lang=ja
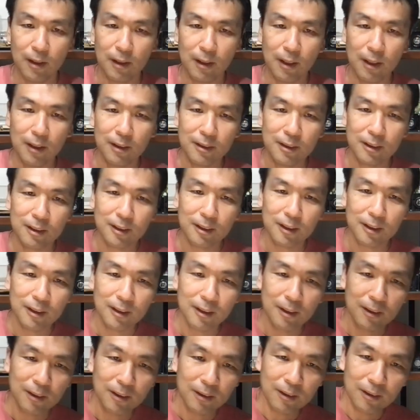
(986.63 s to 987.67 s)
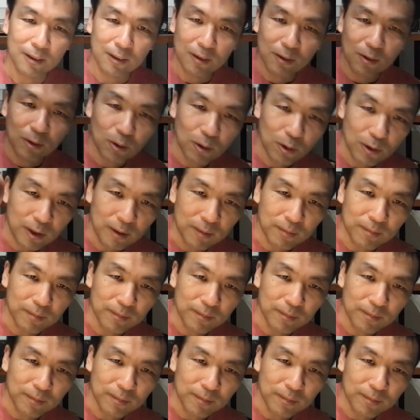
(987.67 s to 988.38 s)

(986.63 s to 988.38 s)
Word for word: レッツコイン